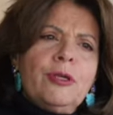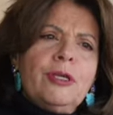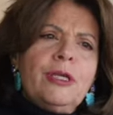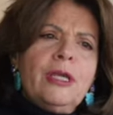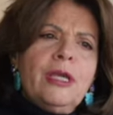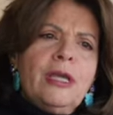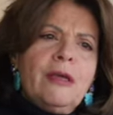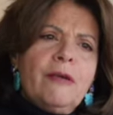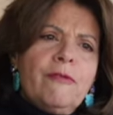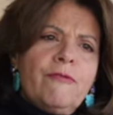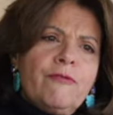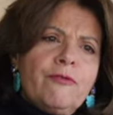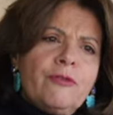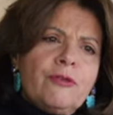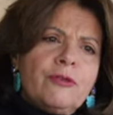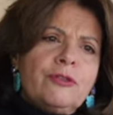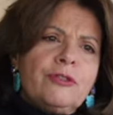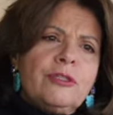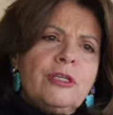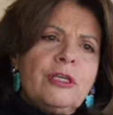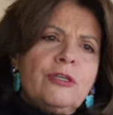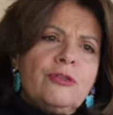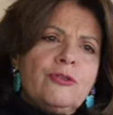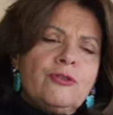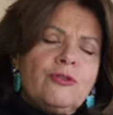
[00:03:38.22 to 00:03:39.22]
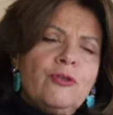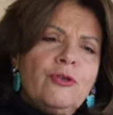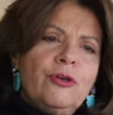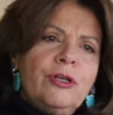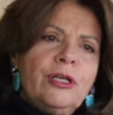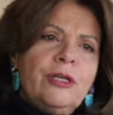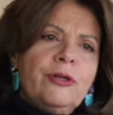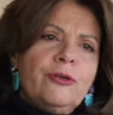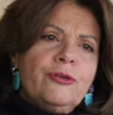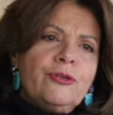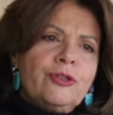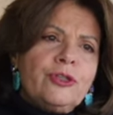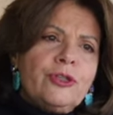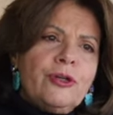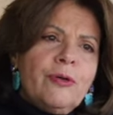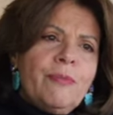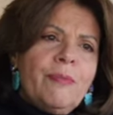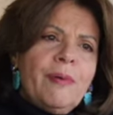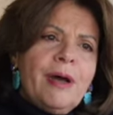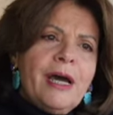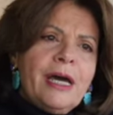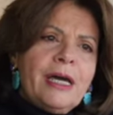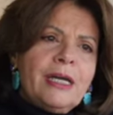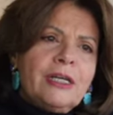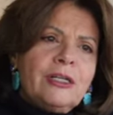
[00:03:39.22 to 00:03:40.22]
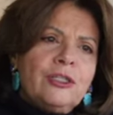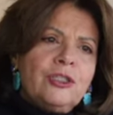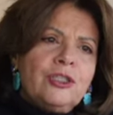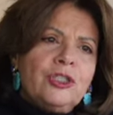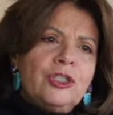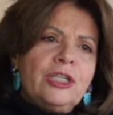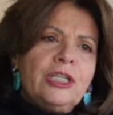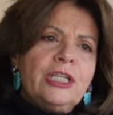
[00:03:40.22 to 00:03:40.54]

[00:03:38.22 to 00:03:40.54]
que você escolheu chamar de